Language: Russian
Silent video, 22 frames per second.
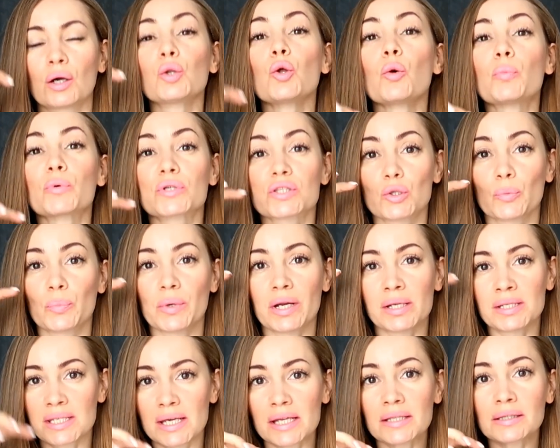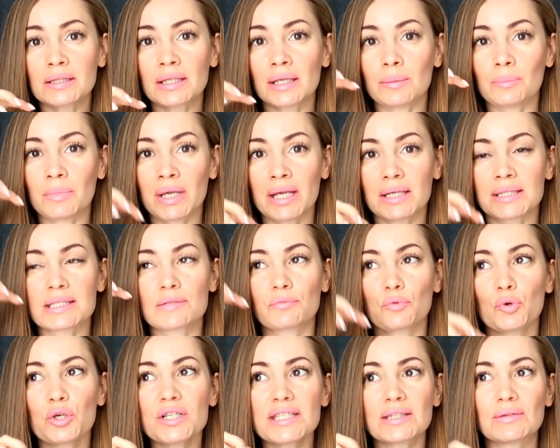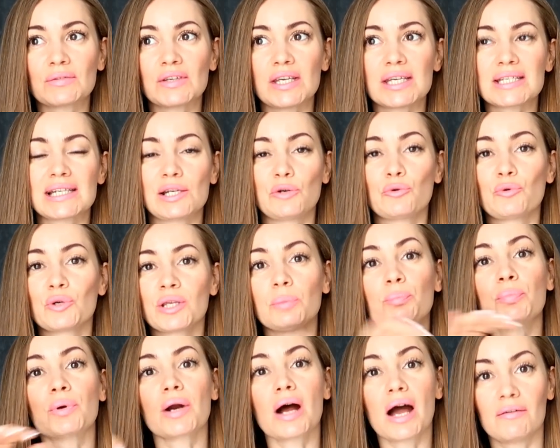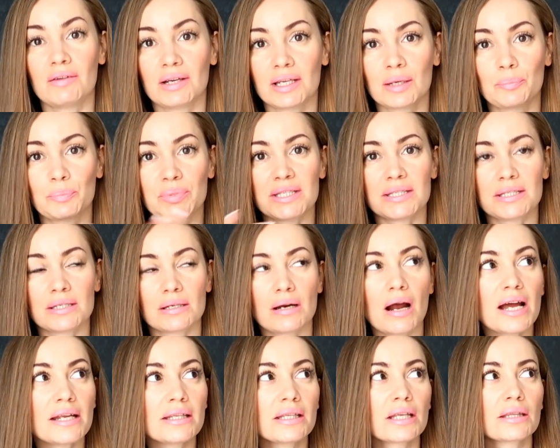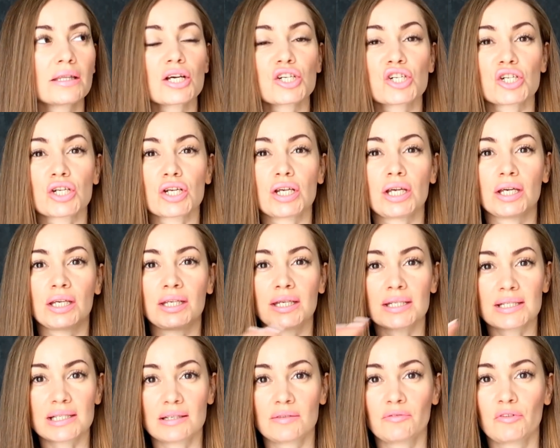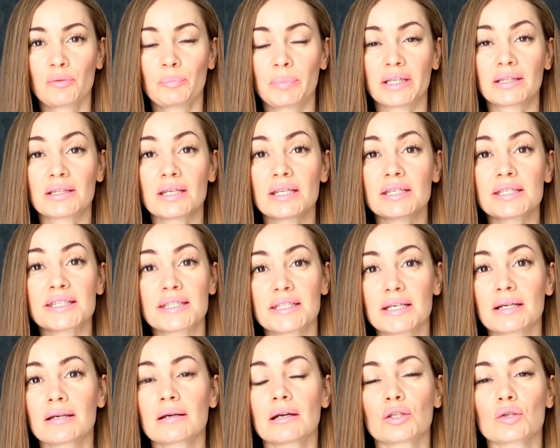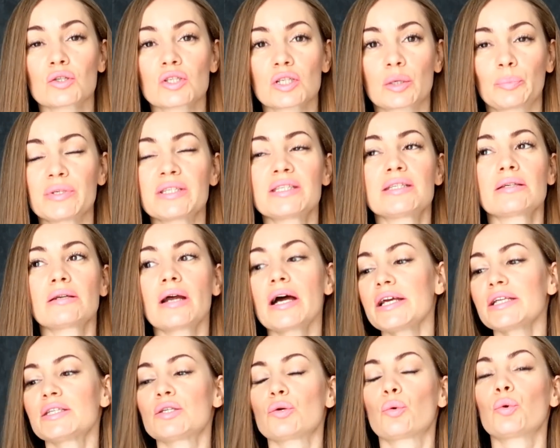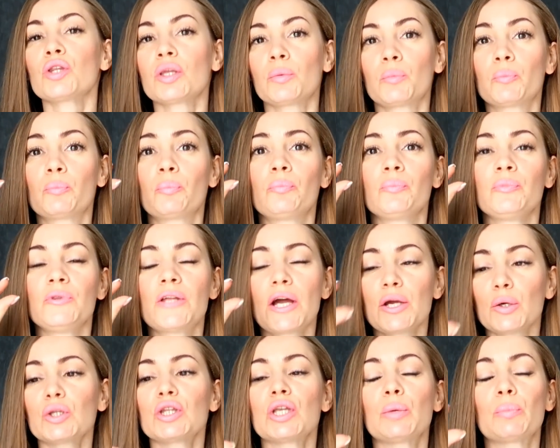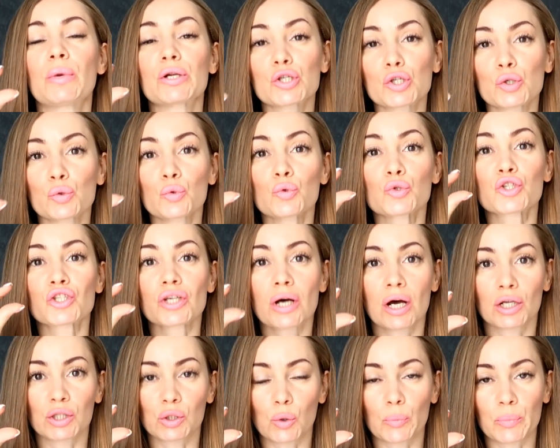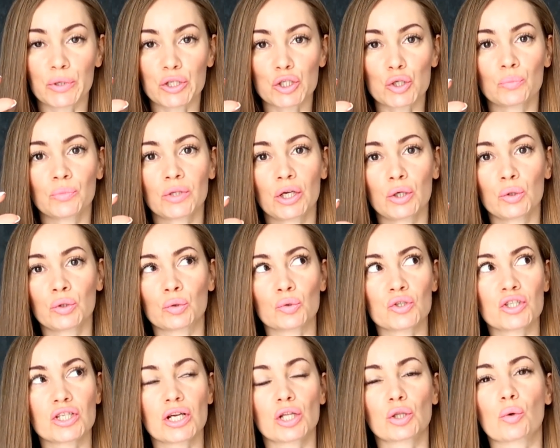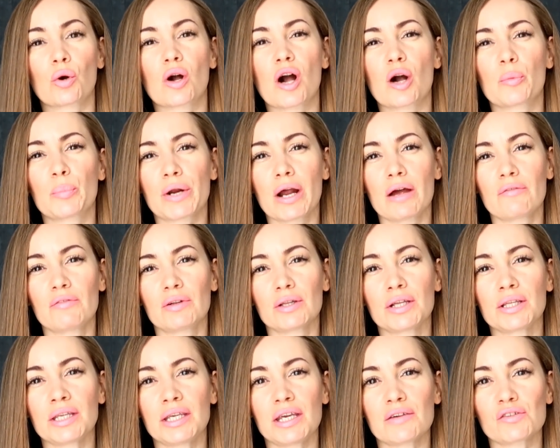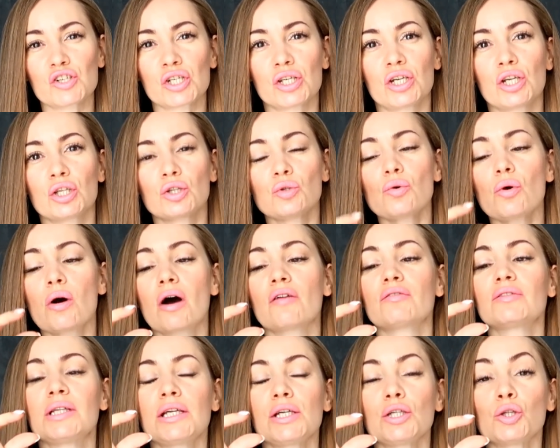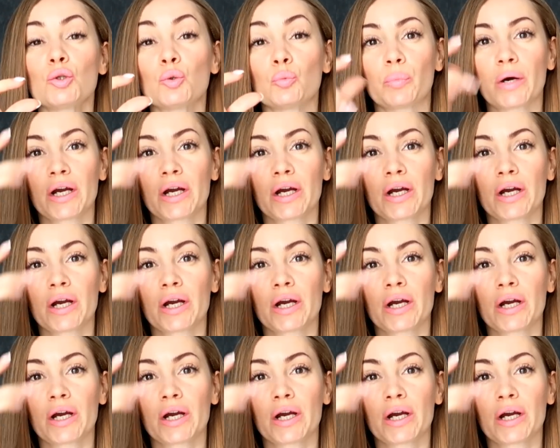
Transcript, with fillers: Хлопок стопроцентно имеет свойство, если его неправильно постирать, да даже если вы при 30 градусах постираете, он не, дает небольшую усадку. Причем дает усадку, как правило, не в ширину, а в длину.